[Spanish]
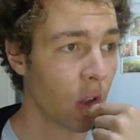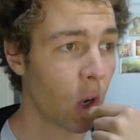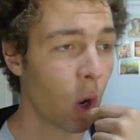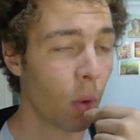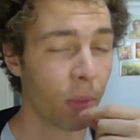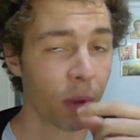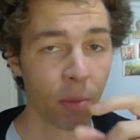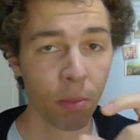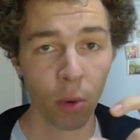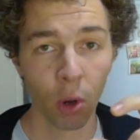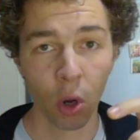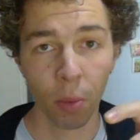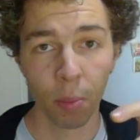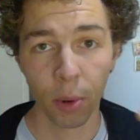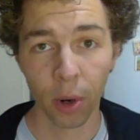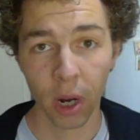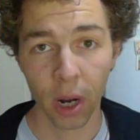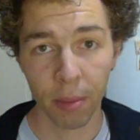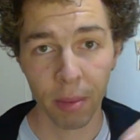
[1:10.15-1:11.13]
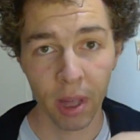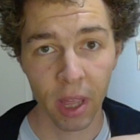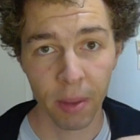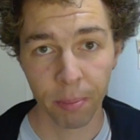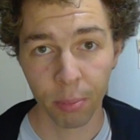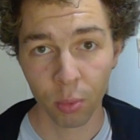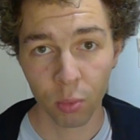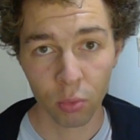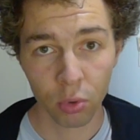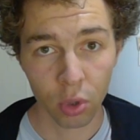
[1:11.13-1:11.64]
Lo mismo los programas de
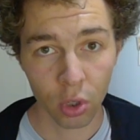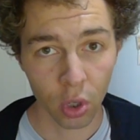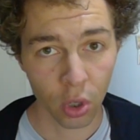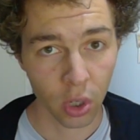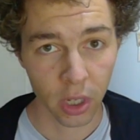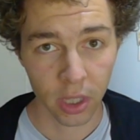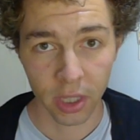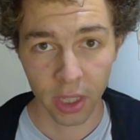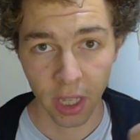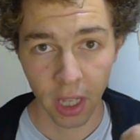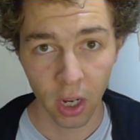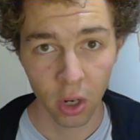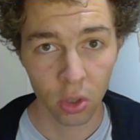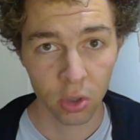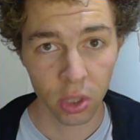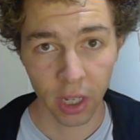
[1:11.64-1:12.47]
puntos que te dan los